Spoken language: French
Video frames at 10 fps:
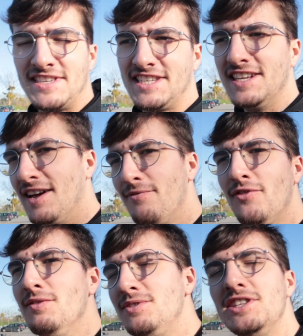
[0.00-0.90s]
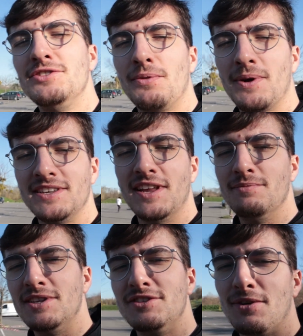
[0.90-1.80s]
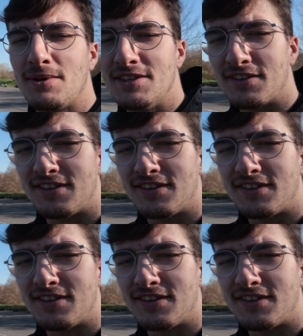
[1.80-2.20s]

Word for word: c'est qu'il a fait une petite surprise, il a une petite surprise